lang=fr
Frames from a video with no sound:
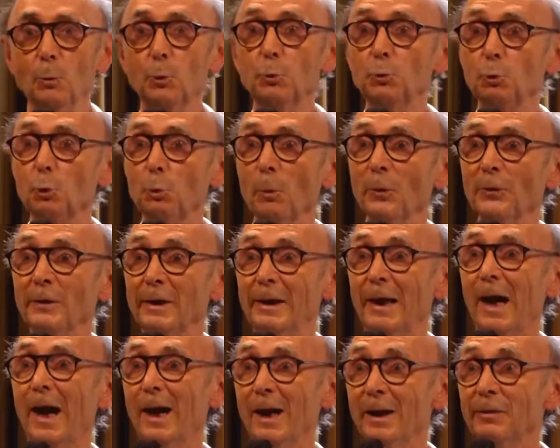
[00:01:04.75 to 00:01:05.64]
où tout le monde
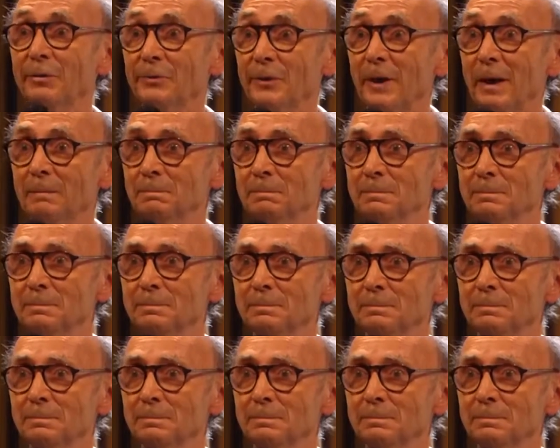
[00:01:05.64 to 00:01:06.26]
est là à la fin.